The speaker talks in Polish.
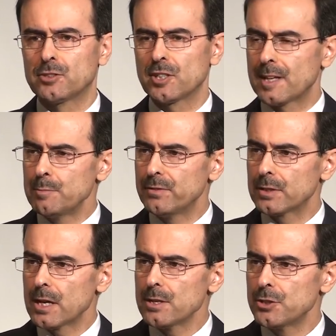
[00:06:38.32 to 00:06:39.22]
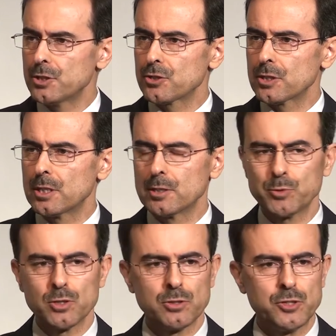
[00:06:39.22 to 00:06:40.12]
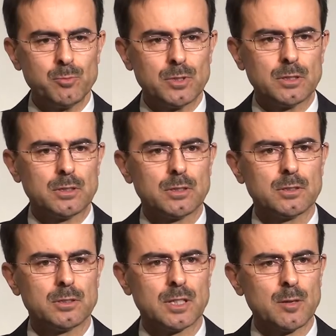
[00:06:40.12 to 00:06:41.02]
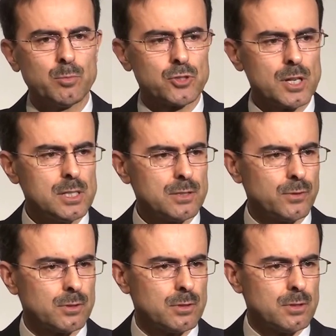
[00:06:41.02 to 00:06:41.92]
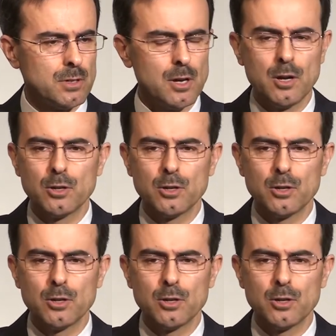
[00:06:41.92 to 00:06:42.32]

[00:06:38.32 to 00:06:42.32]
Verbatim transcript: Czasami wydaje się, że kiedy przychodzimy na nabożeństwo, to